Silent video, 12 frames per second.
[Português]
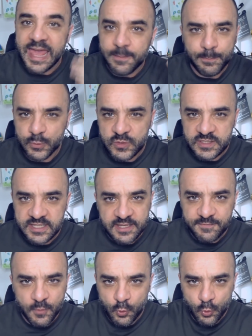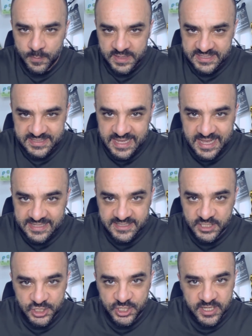É impossível começar a
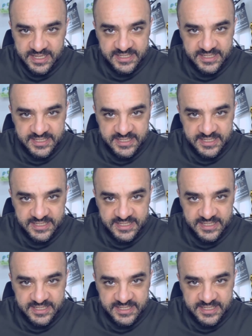assistir a